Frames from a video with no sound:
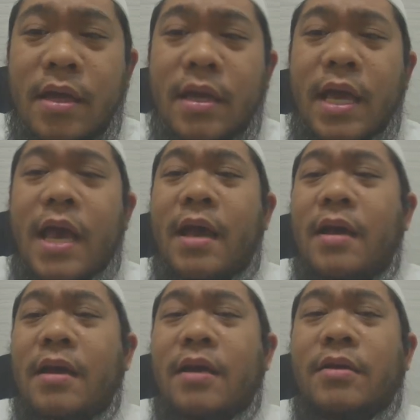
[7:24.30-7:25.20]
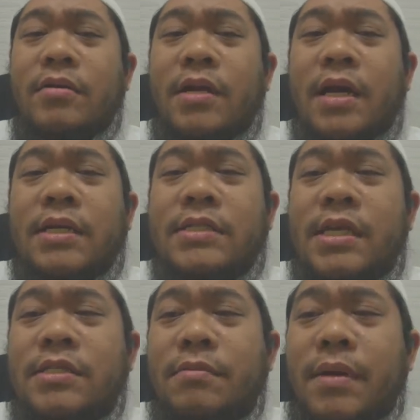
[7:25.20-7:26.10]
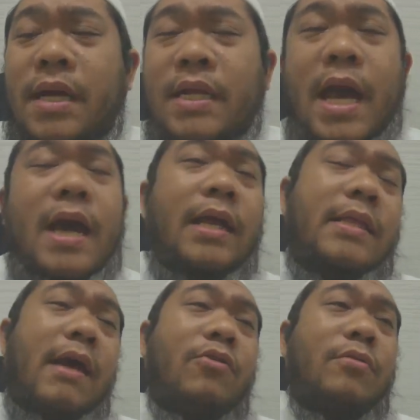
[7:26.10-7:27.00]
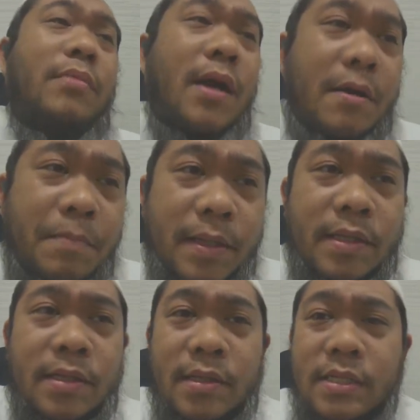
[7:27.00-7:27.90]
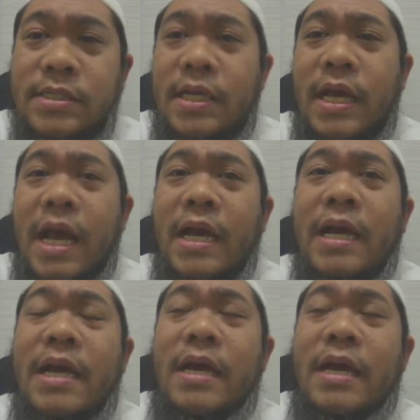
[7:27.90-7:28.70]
Kaya yon ang isa sa mga nakakatakot mga kapatid kasi ang,